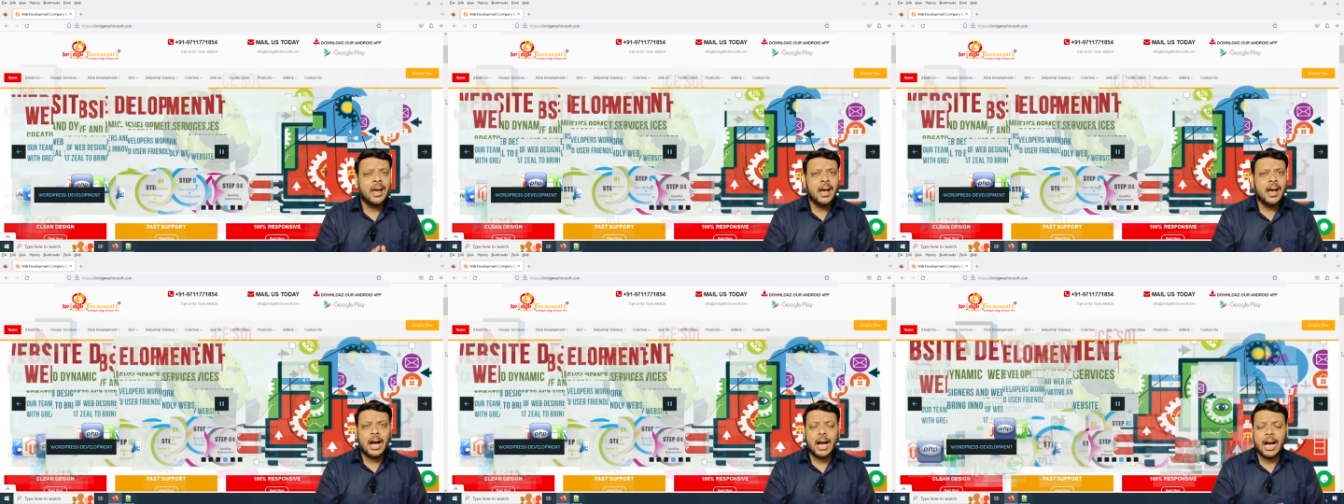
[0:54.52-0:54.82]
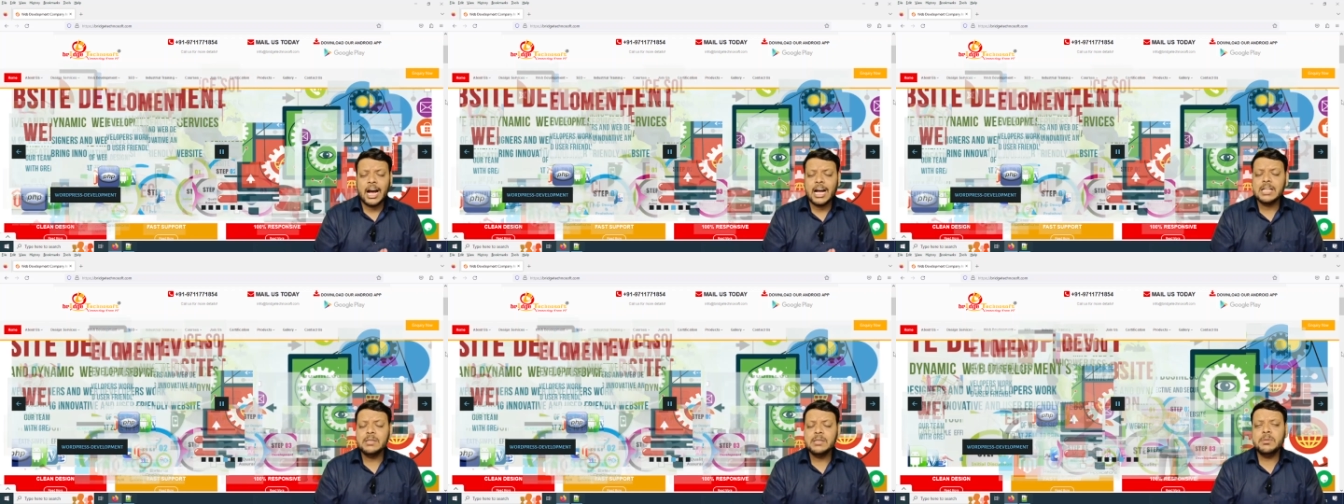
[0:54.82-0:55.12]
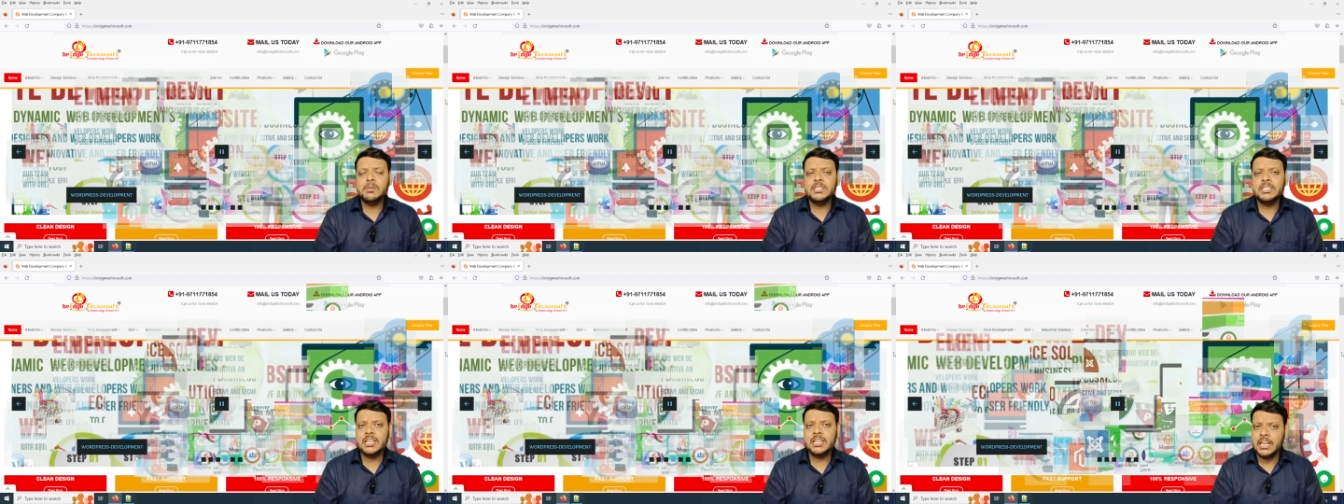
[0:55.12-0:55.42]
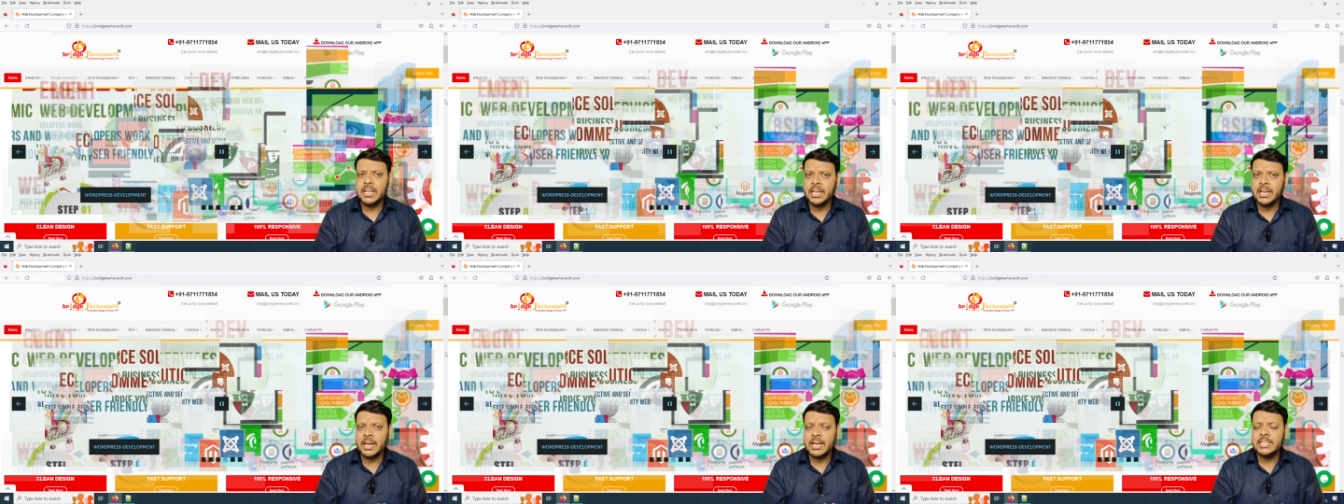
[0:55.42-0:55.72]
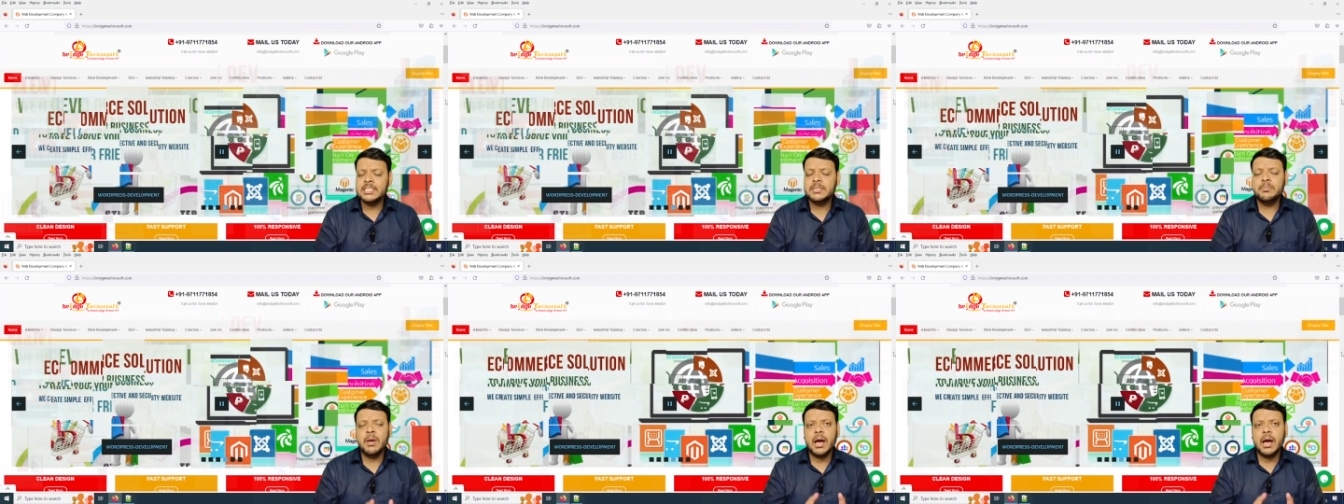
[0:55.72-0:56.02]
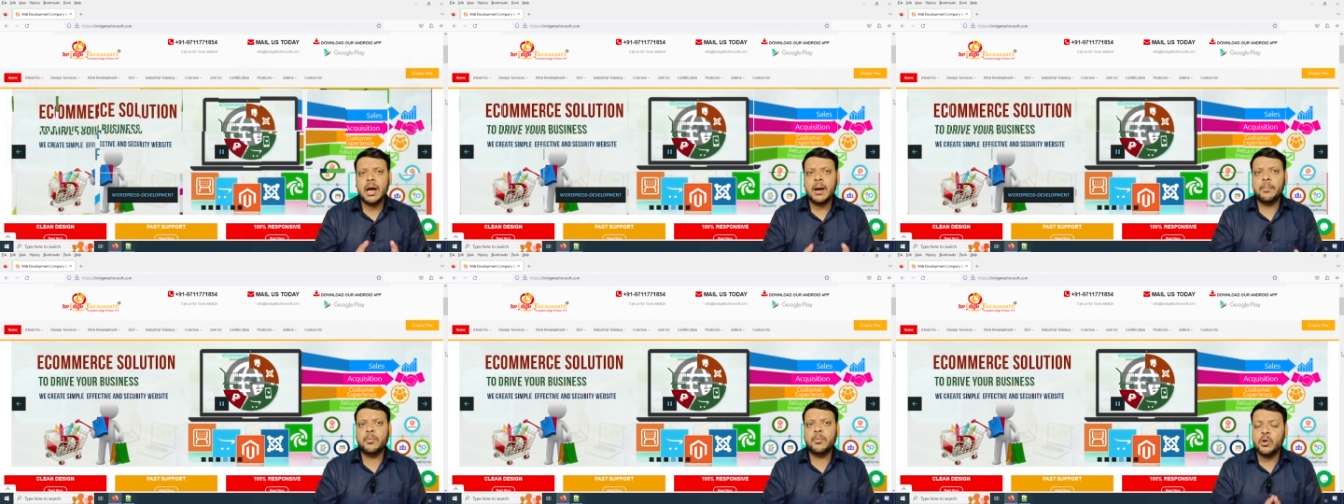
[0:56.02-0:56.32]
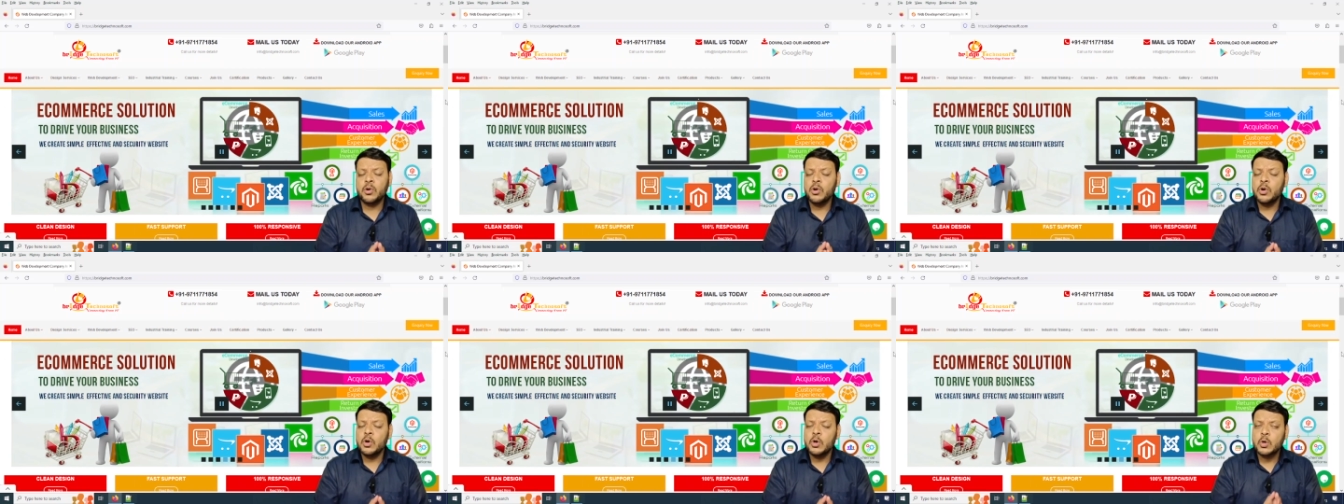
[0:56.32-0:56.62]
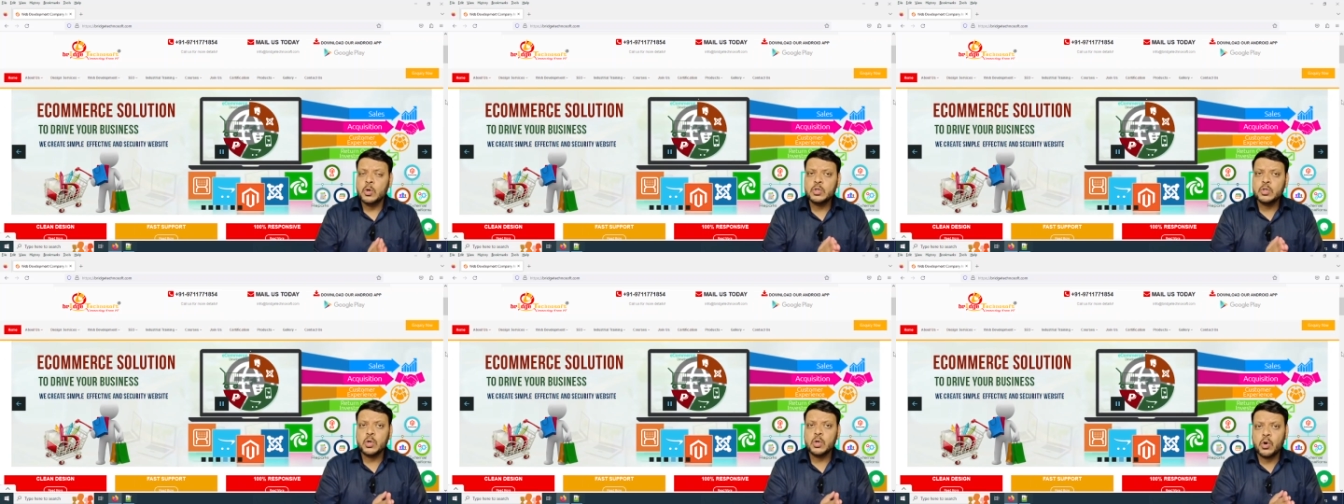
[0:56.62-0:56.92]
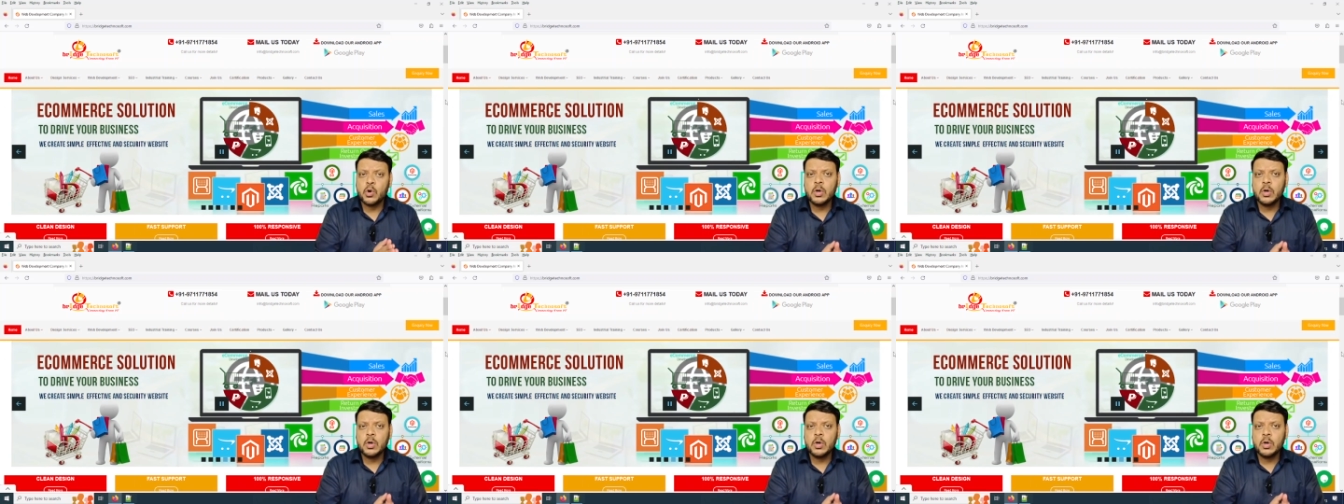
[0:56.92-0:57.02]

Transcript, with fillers: आज बेसिकली गाइज मैं आपको कुछ